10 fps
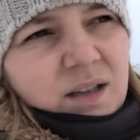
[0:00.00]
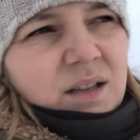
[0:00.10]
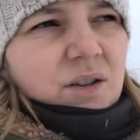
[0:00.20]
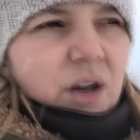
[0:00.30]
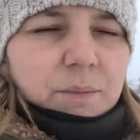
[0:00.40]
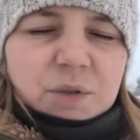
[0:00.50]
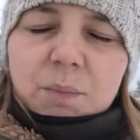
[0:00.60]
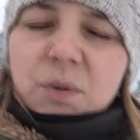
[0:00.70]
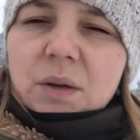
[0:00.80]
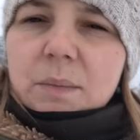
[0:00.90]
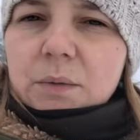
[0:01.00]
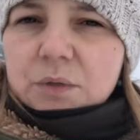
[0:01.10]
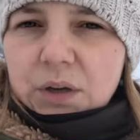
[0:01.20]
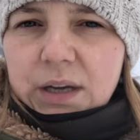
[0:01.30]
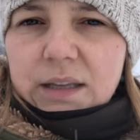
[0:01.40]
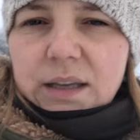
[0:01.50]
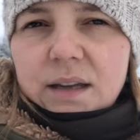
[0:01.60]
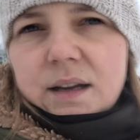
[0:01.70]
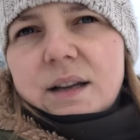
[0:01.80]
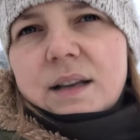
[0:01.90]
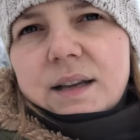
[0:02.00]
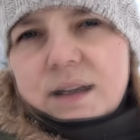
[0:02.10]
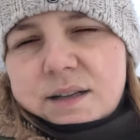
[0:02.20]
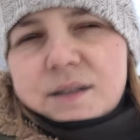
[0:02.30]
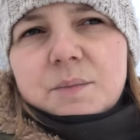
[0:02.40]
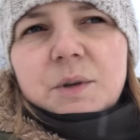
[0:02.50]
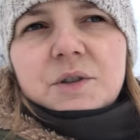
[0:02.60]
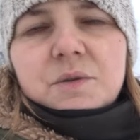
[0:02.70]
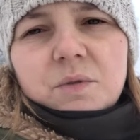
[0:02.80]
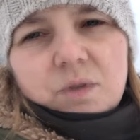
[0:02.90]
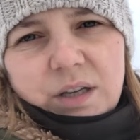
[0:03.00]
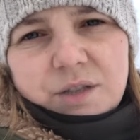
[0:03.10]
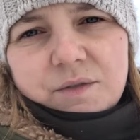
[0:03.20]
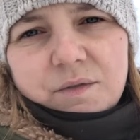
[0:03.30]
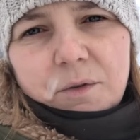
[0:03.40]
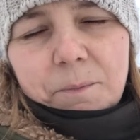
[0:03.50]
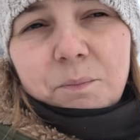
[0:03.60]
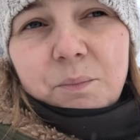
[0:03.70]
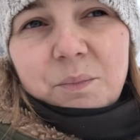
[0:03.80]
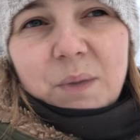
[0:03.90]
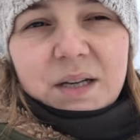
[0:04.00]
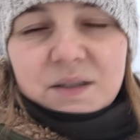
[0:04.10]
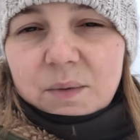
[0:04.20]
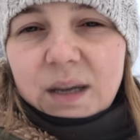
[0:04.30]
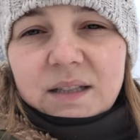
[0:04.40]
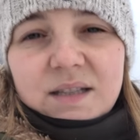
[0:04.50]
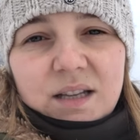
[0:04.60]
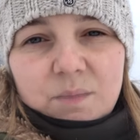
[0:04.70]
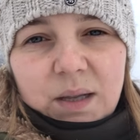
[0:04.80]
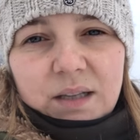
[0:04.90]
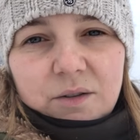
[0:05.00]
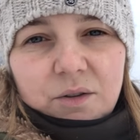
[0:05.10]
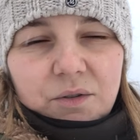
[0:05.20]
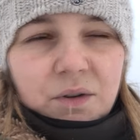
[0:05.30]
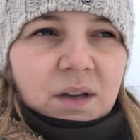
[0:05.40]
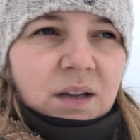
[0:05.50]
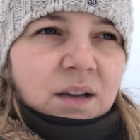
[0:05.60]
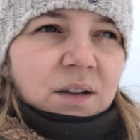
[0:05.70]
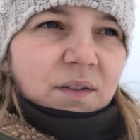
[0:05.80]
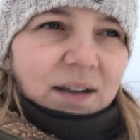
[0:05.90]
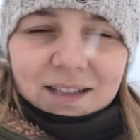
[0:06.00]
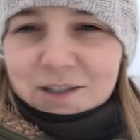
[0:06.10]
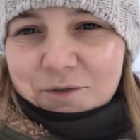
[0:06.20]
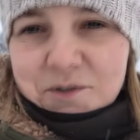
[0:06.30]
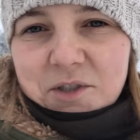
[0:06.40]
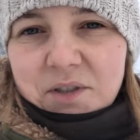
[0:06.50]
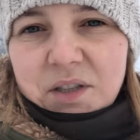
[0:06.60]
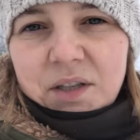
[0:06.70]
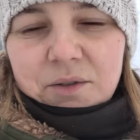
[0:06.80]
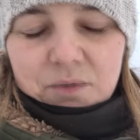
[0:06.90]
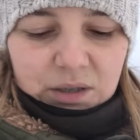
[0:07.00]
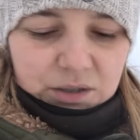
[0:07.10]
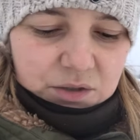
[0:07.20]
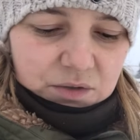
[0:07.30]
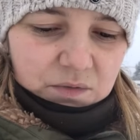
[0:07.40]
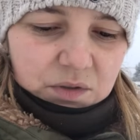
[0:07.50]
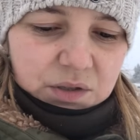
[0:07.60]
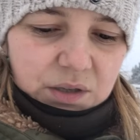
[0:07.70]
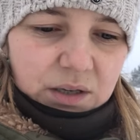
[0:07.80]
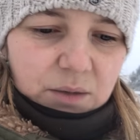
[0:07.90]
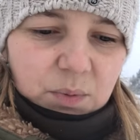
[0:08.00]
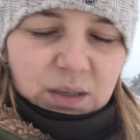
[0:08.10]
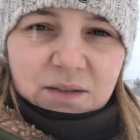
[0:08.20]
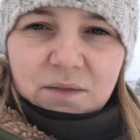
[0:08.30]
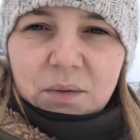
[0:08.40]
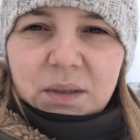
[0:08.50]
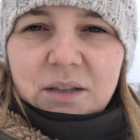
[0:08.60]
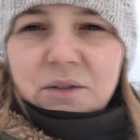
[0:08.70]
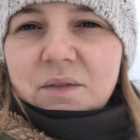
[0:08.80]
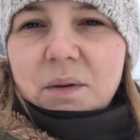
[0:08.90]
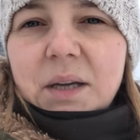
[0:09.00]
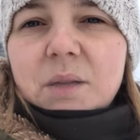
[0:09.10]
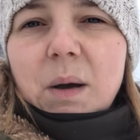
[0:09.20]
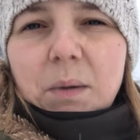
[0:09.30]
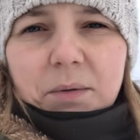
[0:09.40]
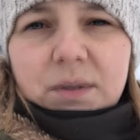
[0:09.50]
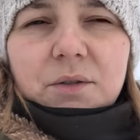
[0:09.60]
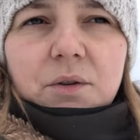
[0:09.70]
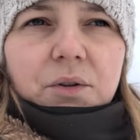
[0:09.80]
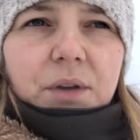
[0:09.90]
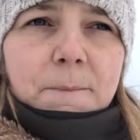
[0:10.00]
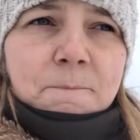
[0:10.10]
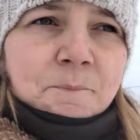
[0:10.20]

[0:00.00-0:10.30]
trochę mi się podobał, trochę nie, ale jak zobaczyliśmy go na żywo, bardzo ładny, zadbany koń, fajnej dziewczyny, która rzeczywiście pracowała, trenowała i dbała o tego konia.